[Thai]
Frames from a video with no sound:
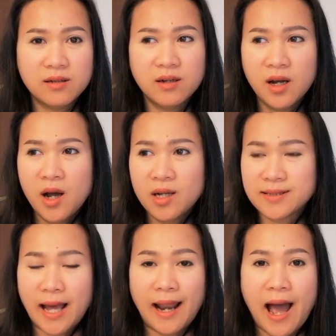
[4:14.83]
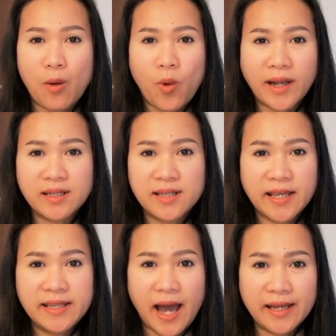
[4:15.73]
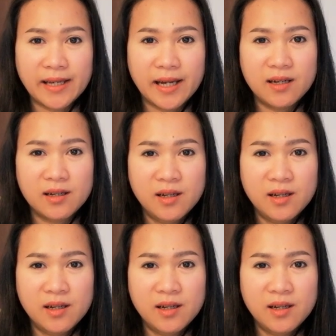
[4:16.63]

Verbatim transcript: อศาลาวัดใหญ่ๆอะ่ะ